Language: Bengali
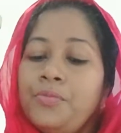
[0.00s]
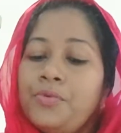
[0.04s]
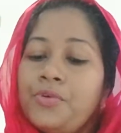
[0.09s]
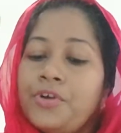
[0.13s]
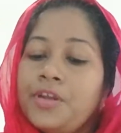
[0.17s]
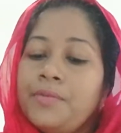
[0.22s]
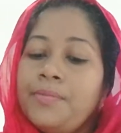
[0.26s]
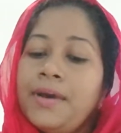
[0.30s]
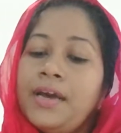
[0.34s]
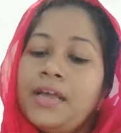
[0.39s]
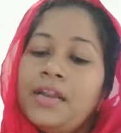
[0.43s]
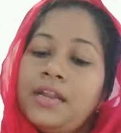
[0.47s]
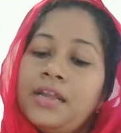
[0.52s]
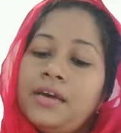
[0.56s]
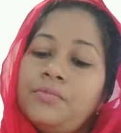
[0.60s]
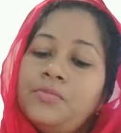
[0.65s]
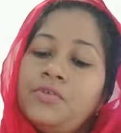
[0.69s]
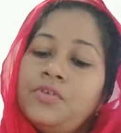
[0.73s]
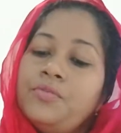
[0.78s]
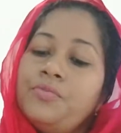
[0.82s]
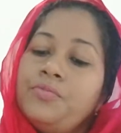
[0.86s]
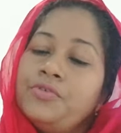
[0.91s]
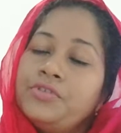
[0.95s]
পরিবার
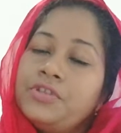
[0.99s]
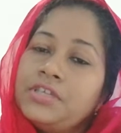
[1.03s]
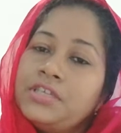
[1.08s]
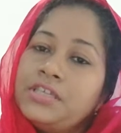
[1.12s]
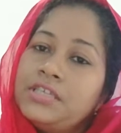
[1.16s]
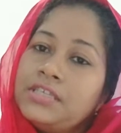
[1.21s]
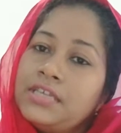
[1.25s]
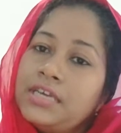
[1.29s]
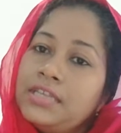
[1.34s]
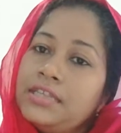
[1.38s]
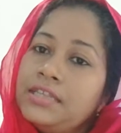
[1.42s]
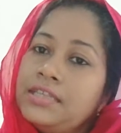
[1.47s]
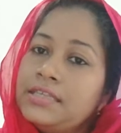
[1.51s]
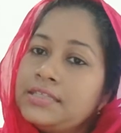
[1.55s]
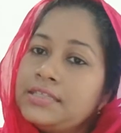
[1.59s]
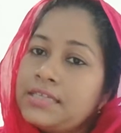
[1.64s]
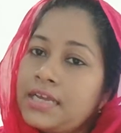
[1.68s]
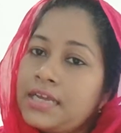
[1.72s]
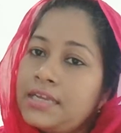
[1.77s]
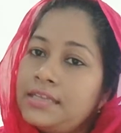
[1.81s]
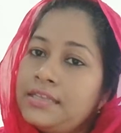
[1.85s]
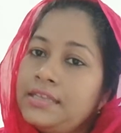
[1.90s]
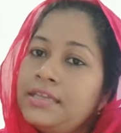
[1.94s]
নামক প্রতিষ্ঠানটি
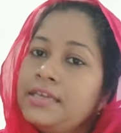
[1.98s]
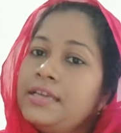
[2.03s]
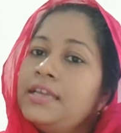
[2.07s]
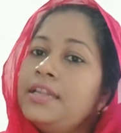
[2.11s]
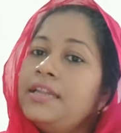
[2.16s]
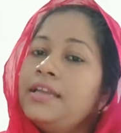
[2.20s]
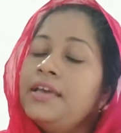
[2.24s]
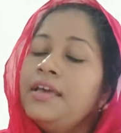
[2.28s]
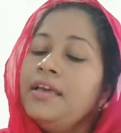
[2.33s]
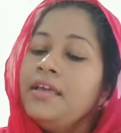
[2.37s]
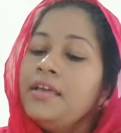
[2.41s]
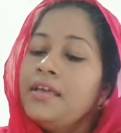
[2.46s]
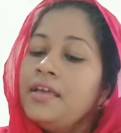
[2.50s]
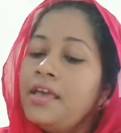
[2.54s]
চালাতে গেলে